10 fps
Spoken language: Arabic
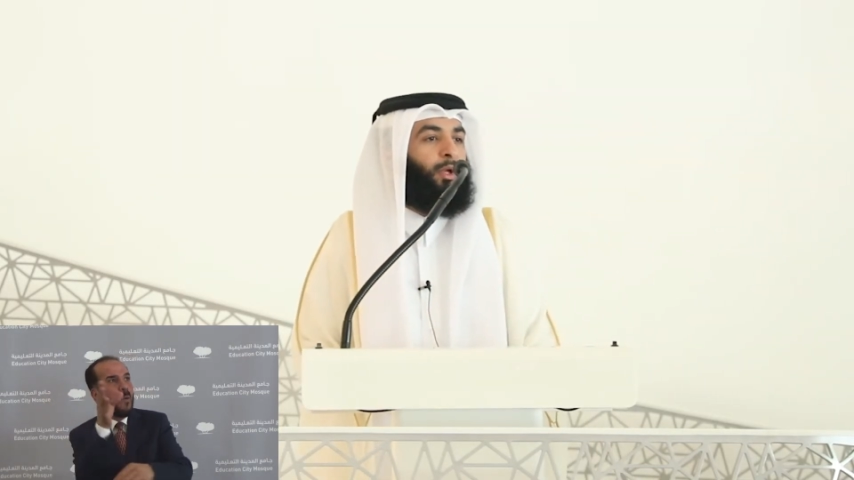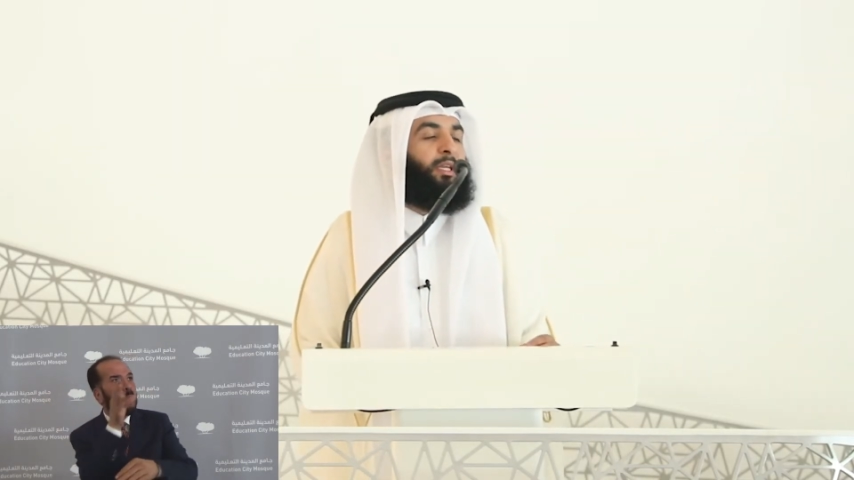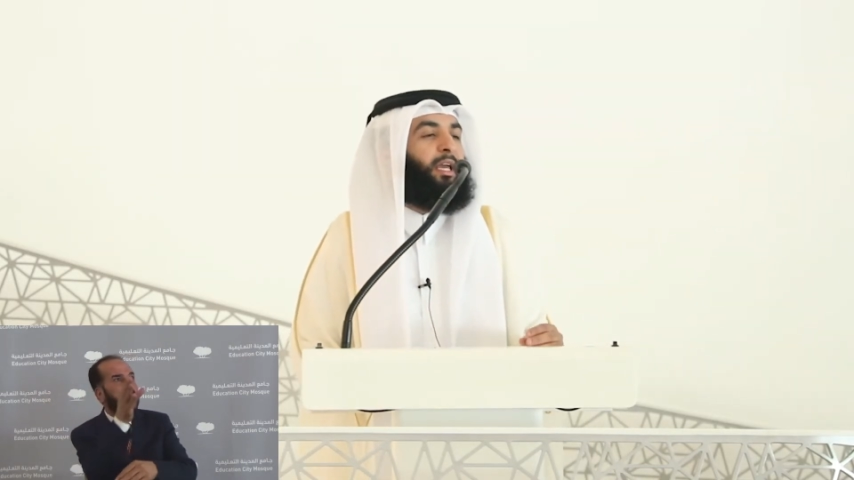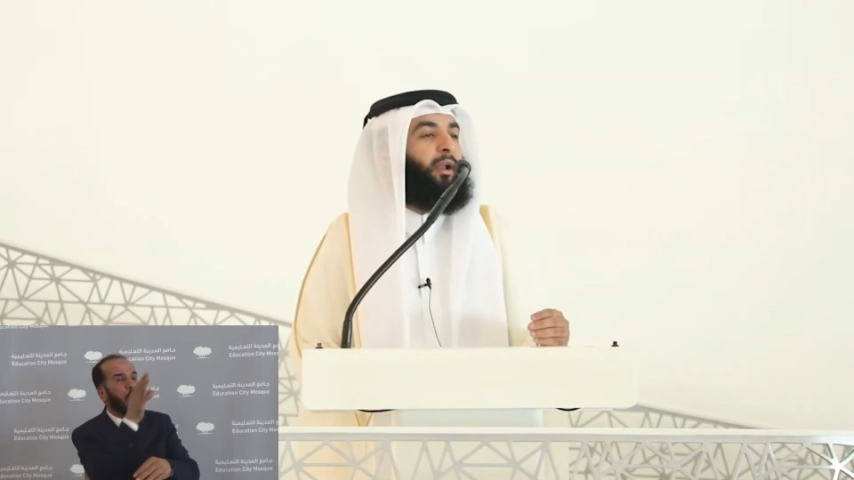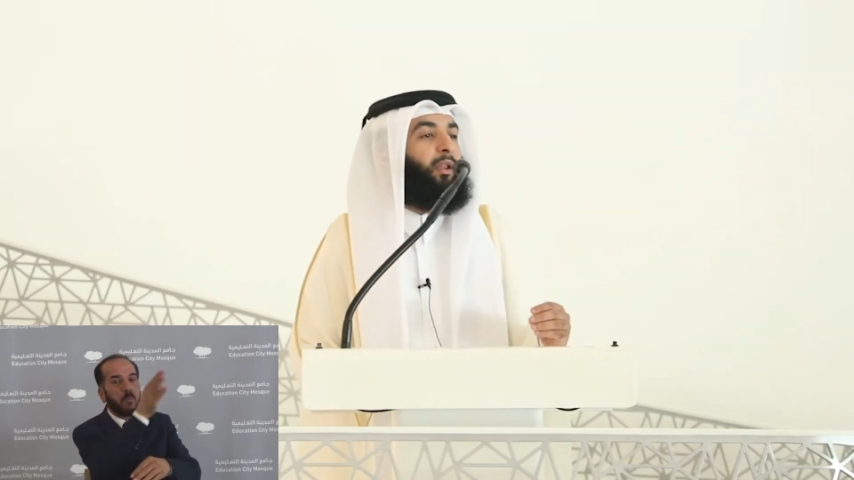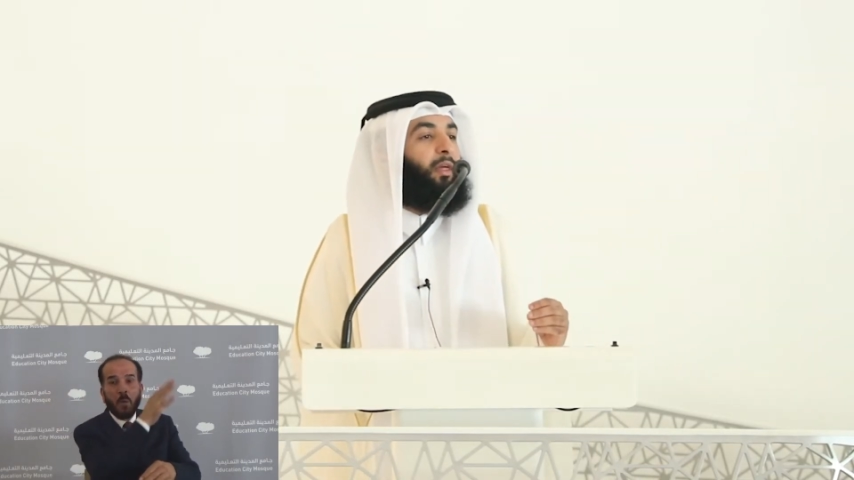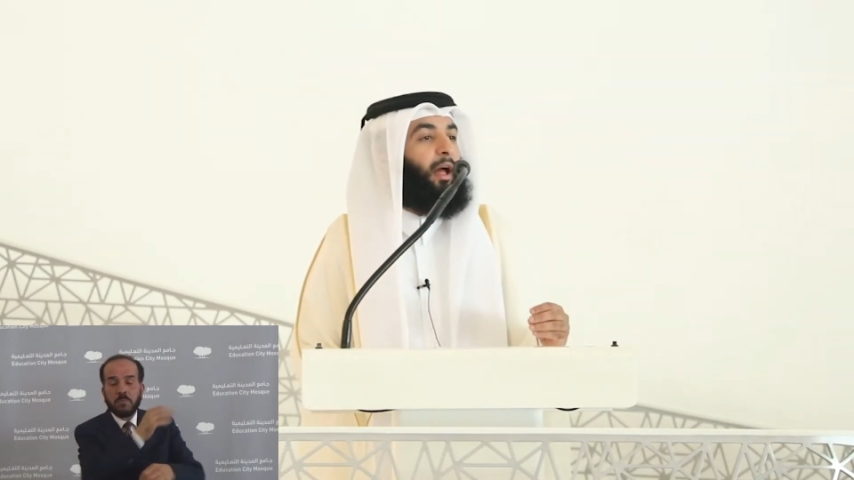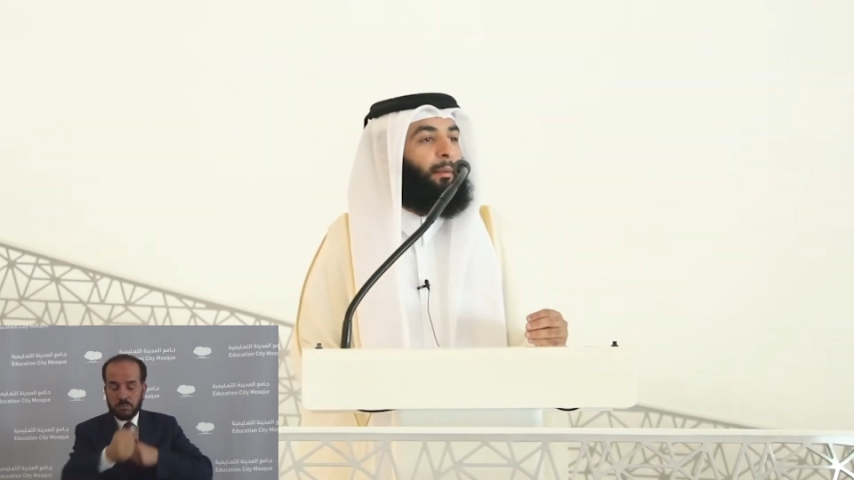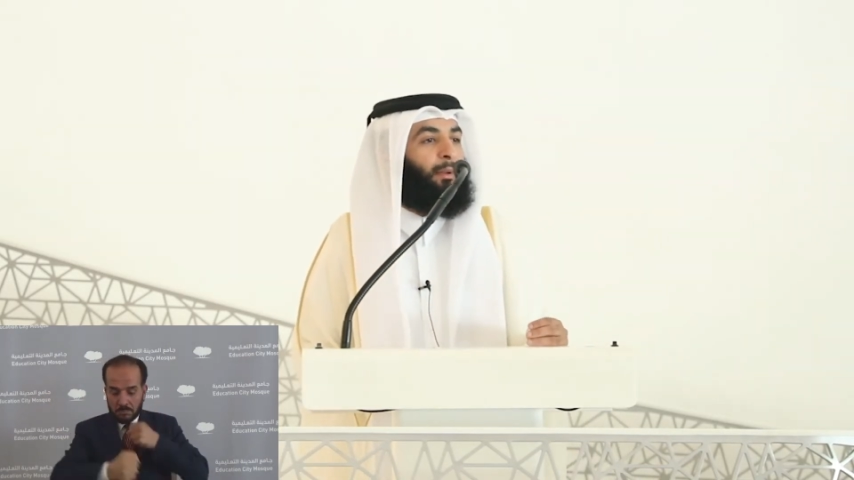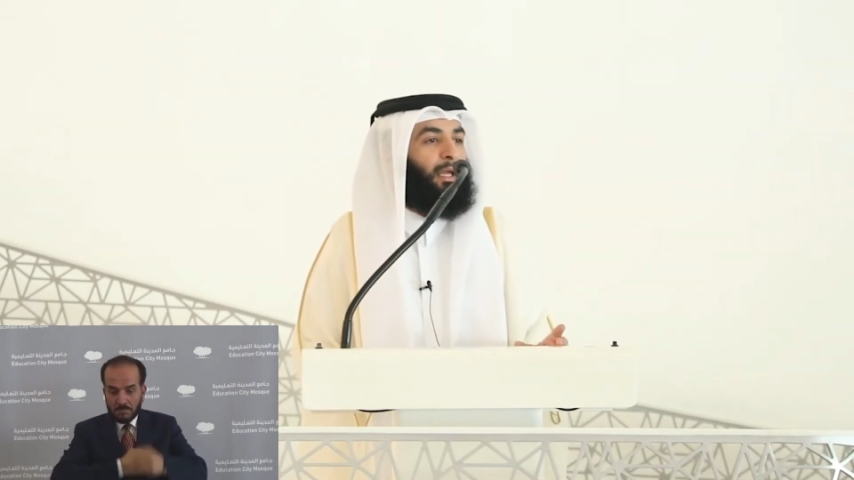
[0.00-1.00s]

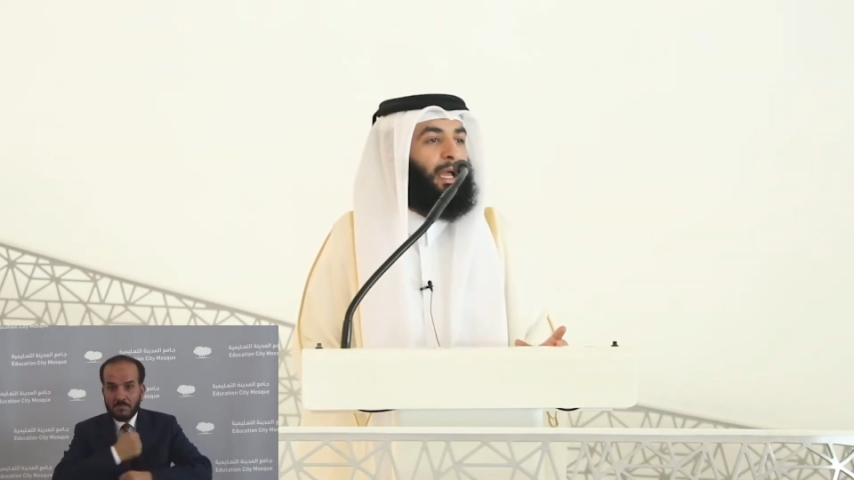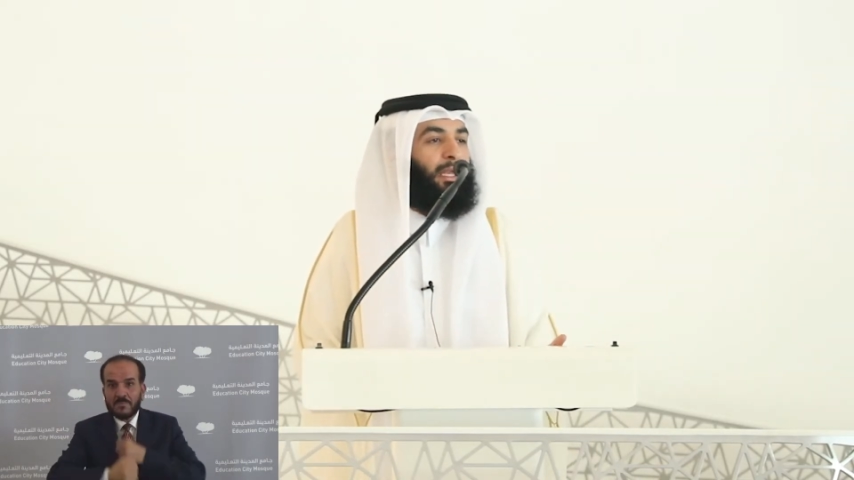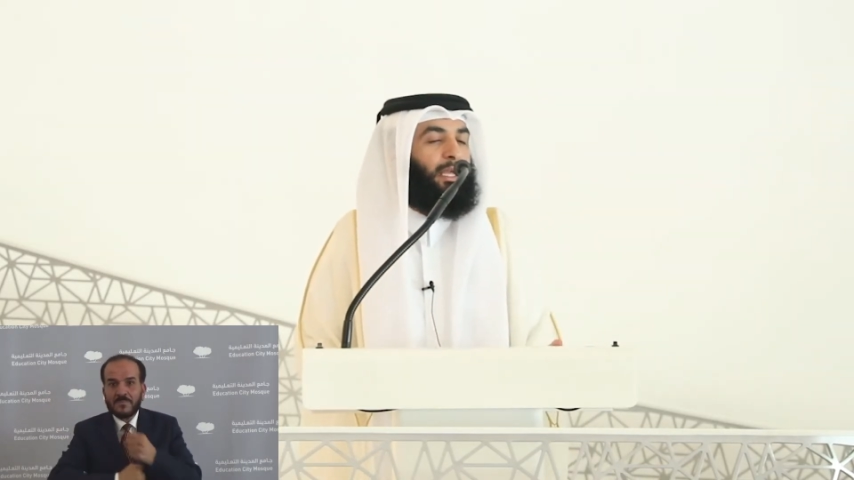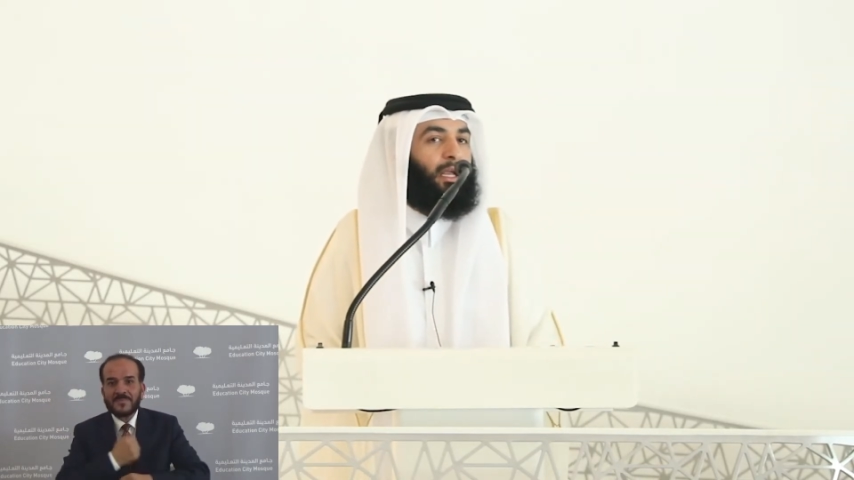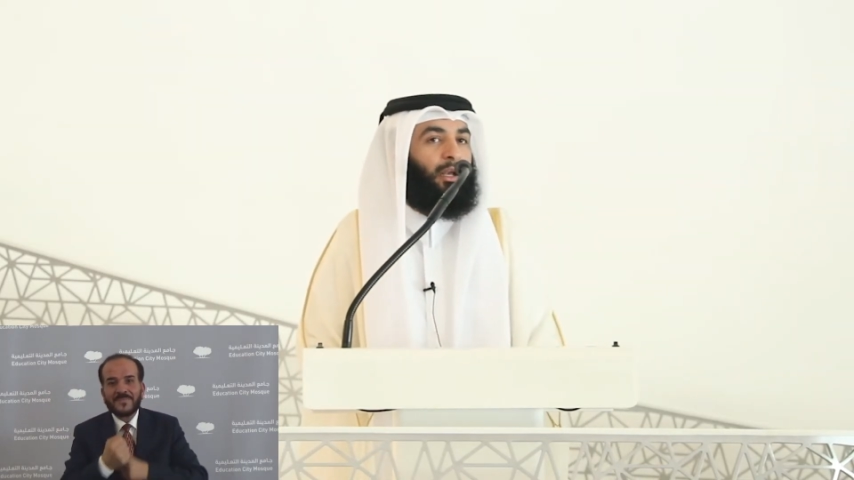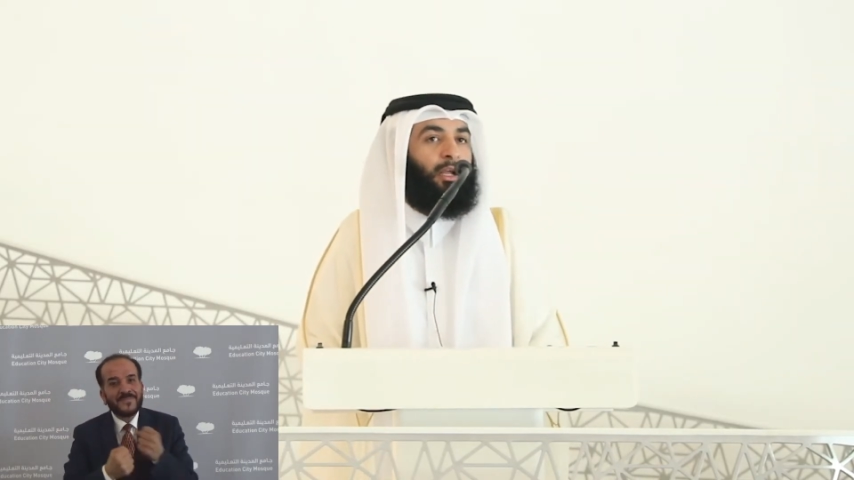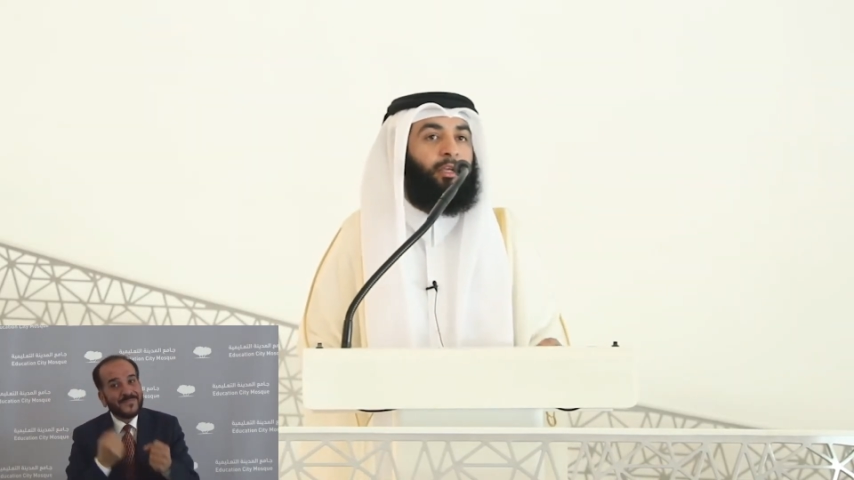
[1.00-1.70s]
يرضى بالقليل